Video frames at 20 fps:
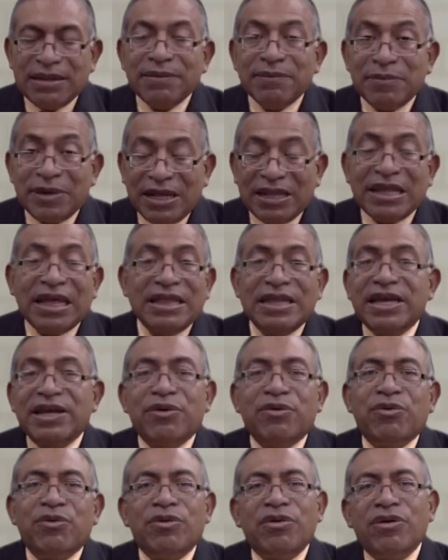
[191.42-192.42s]

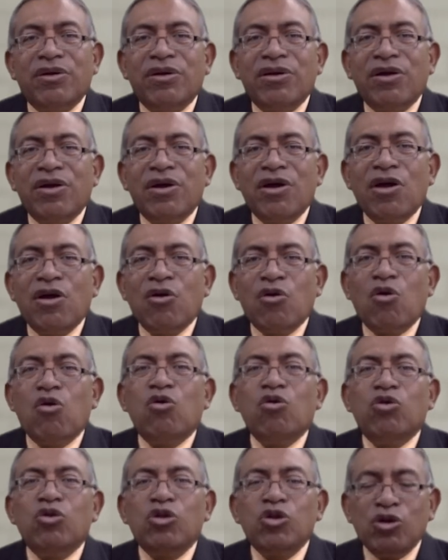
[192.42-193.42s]
verdadero, con
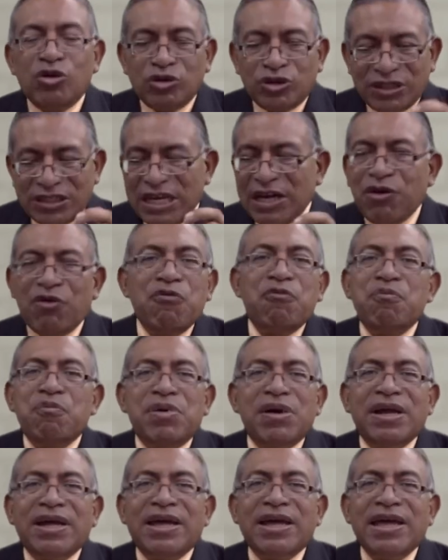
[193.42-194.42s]
un Dios que
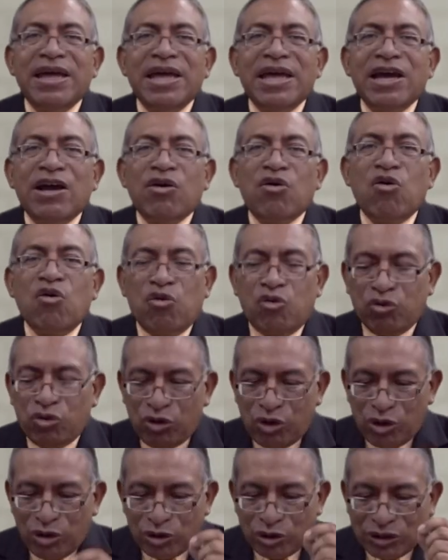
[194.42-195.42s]
cumple, con un
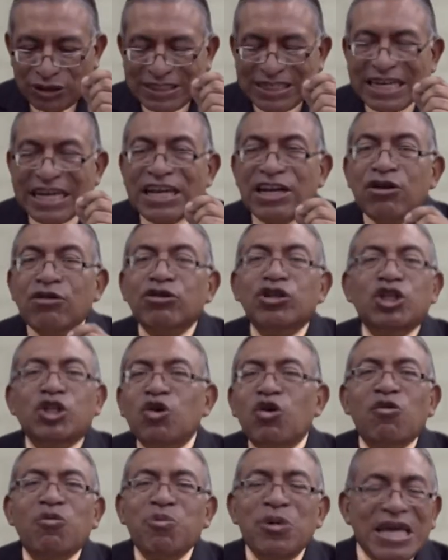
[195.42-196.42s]
Dios que no se
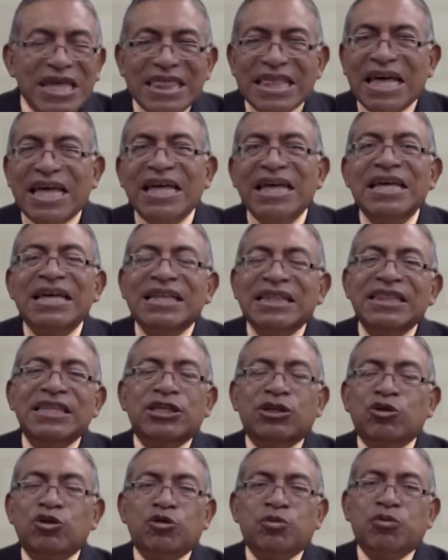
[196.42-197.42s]
olvida de
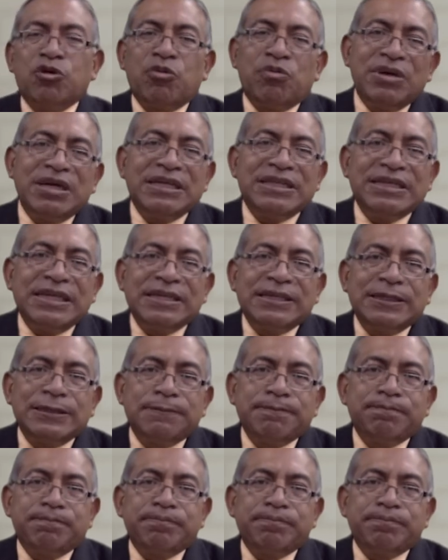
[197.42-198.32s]
sus promesas.